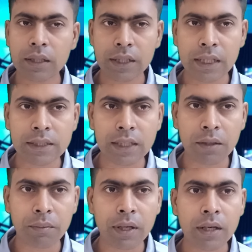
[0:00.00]
টিন
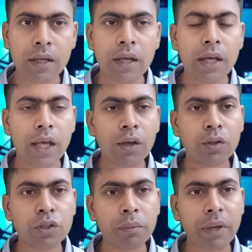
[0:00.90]
সার্ভার এগুলো
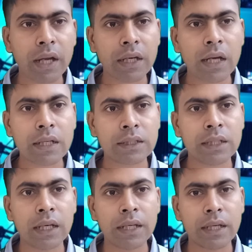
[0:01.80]
সব একটা একটা সাথে
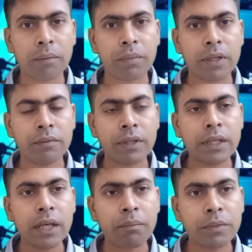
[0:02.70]
লিঙ্ক আপ ইভেন
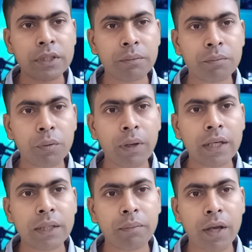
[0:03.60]
কি আপনি যে
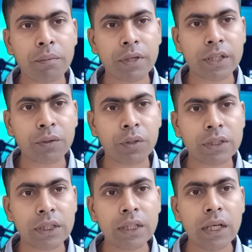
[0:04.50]
মোবাইলটি বায়োমেট্রিক
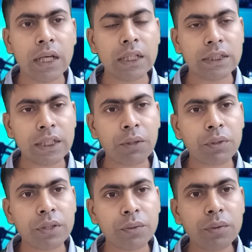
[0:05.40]
করেছেন সেটাও
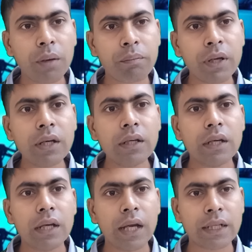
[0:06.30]
কিন্তু আপনার
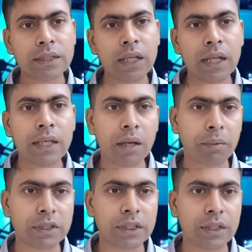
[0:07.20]
এটার সাথে লিঙ্ক আপ
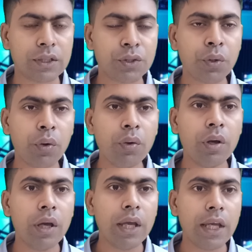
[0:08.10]
আছে সো
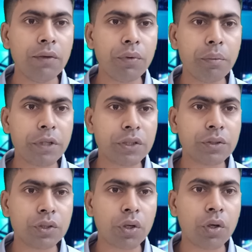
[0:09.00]
ইনফরমেশন
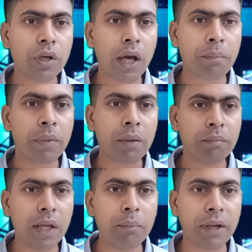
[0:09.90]
যখন আপনার
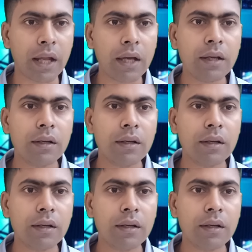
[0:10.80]
মিলবে না